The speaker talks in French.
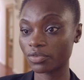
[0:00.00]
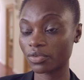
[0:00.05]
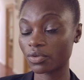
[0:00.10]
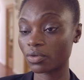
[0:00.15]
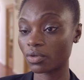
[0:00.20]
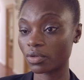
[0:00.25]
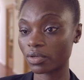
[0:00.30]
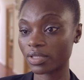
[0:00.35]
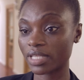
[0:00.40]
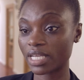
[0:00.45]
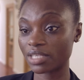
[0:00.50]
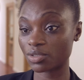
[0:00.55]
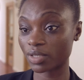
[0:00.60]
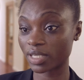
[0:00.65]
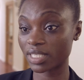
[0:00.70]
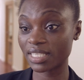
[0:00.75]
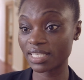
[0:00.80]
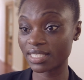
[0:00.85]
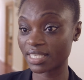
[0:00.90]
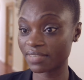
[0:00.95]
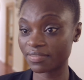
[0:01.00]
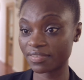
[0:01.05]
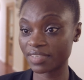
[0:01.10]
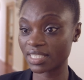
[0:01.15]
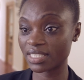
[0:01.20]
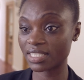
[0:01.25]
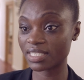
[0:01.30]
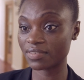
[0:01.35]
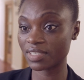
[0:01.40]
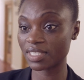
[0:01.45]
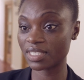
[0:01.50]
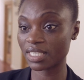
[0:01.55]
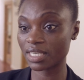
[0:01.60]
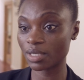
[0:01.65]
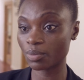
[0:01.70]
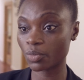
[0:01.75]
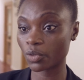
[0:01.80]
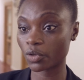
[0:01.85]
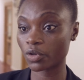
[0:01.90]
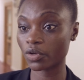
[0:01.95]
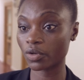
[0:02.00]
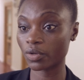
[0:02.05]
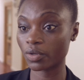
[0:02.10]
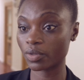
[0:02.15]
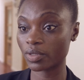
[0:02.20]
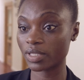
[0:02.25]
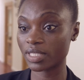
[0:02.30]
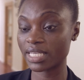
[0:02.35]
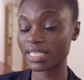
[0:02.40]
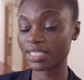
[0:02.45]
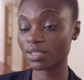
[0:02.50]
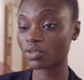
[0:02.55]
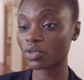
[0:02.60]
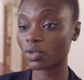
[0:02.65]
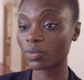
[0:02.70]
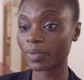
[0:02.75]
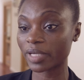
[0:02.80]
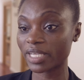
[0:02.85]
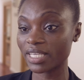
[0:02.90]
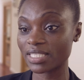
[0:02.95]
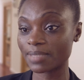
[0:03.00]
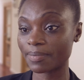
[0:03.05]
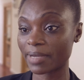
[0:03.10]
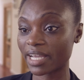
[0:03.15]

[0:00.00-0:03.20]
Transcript: d'assurer cette effectivité pour que les entreprises,